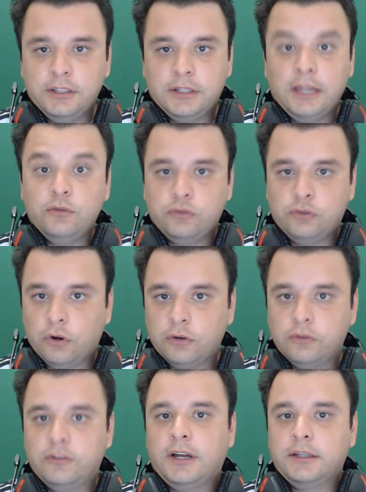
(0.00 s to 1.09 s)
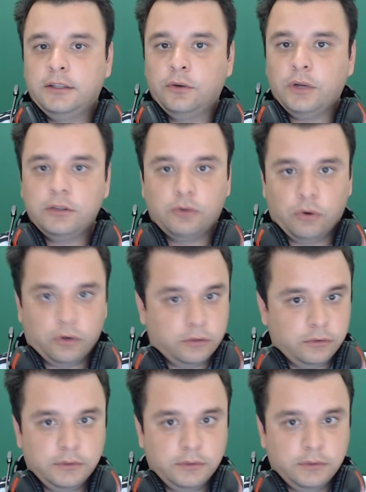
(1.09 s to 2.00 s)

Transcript: tenho jogos lá que eu adoro,